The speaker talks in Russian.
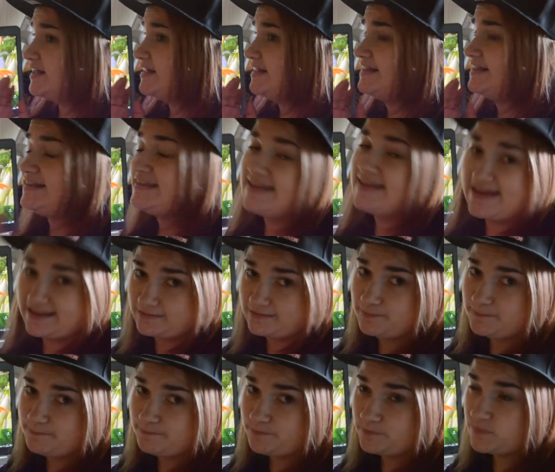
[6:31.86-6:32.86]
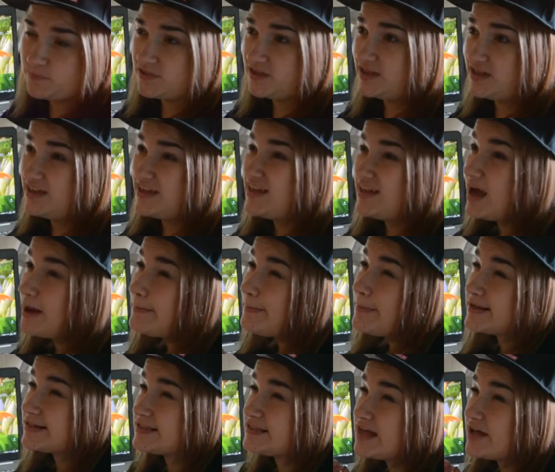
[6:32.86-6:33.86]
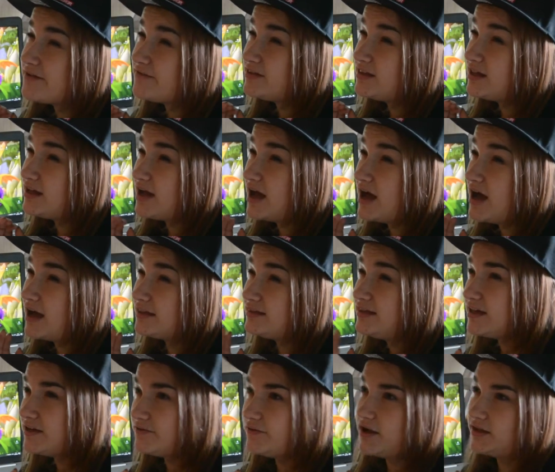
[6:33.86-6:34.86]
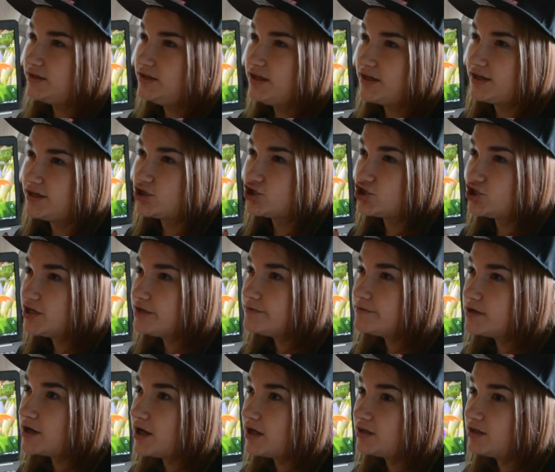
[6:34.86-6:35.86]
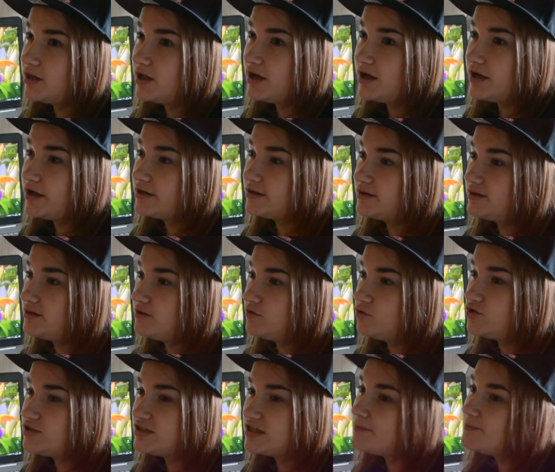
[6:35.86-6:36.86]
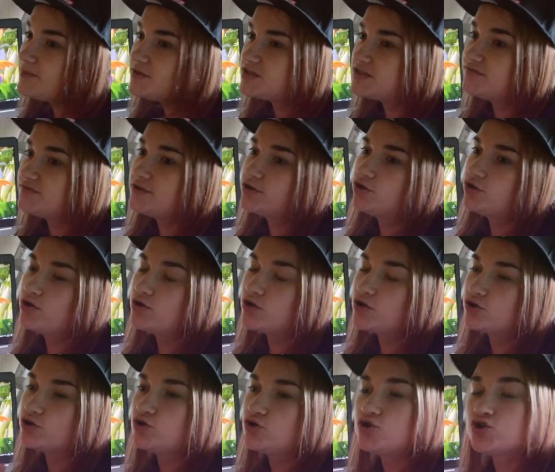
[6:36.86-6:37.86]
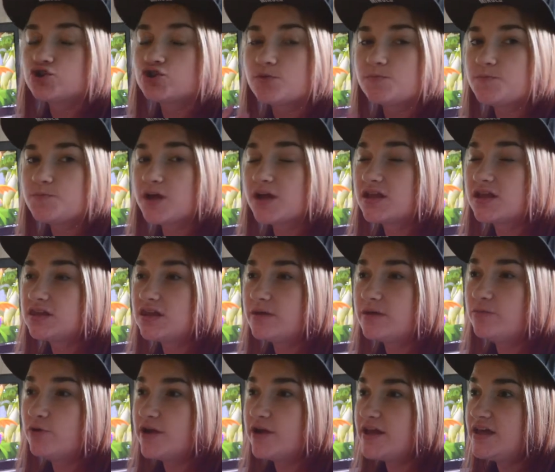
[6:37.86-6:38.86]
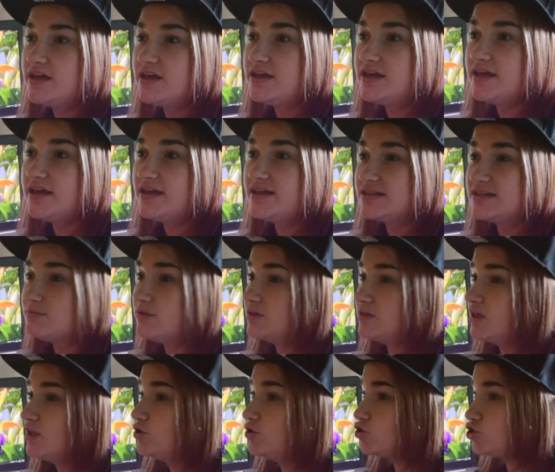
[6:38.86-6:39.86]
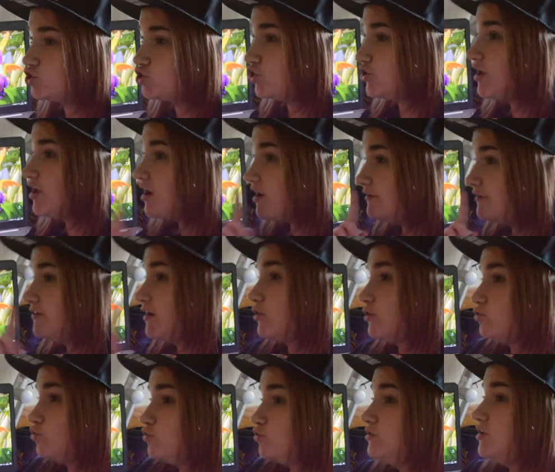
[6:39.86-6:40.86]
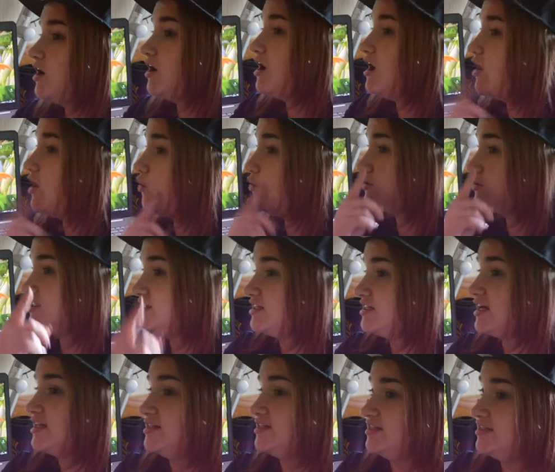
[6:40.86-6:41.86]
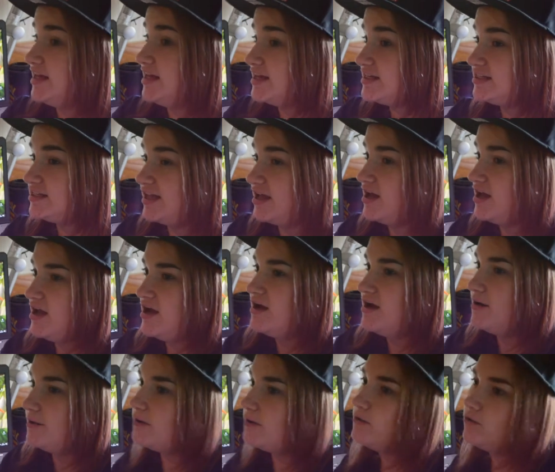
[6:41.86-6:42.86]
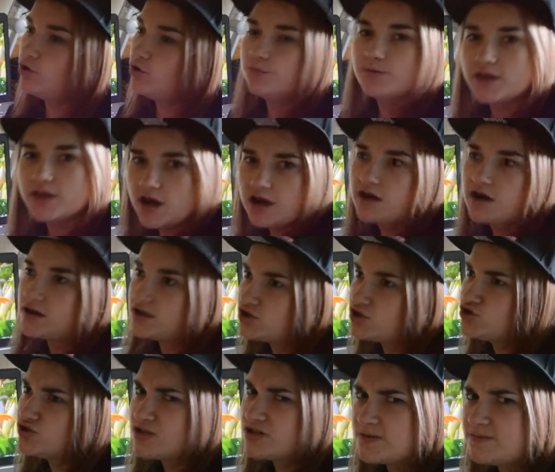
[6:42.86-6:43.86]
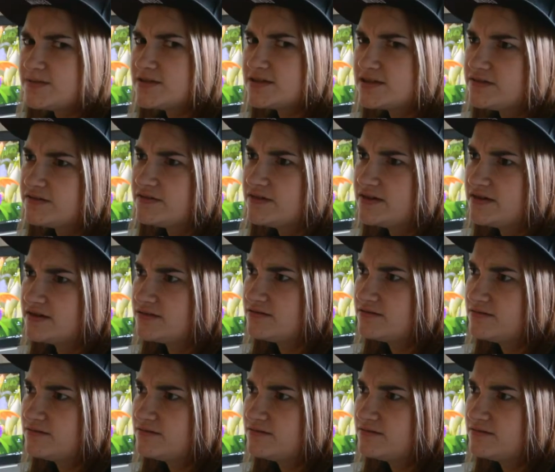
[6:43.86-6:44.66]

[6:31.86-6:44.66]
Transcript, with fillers: Нет. Я поставила адекватный режим, когда он записывает только то, что перед тобой. И несмотря на то, что я говорю туда, а он стоит здесь, он меня хорошо записывает.